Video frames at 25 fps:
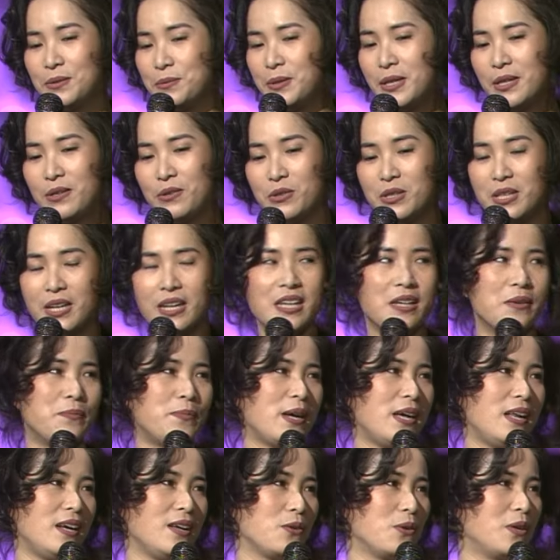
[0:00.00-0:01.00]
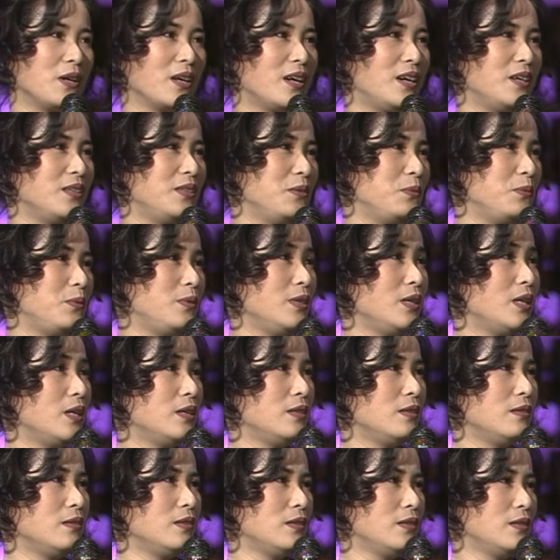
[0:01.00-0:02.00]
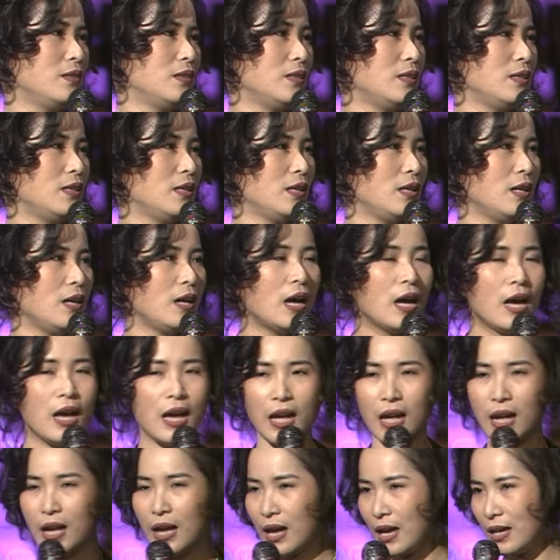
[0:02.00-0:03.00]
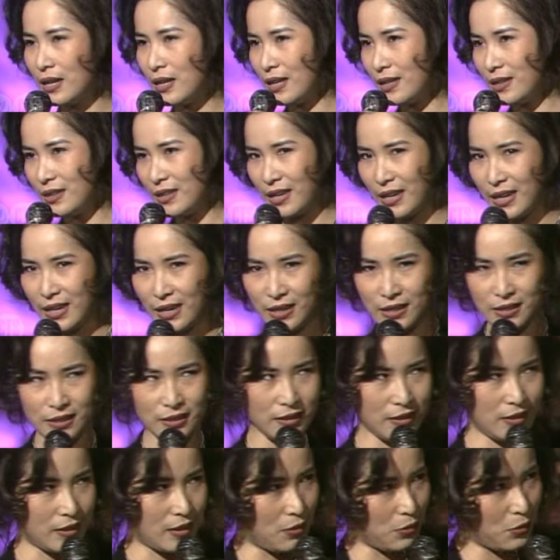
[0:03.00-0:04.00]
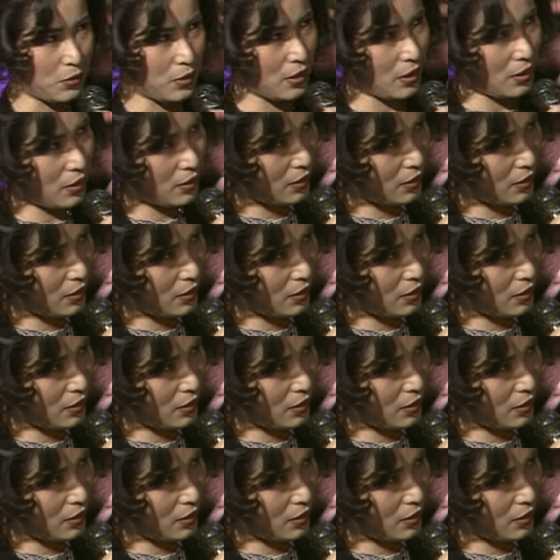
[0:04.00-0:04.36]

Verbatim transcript: 不对？于天也拍了广告，对不对？啊哈。安娜达，你洗澡有高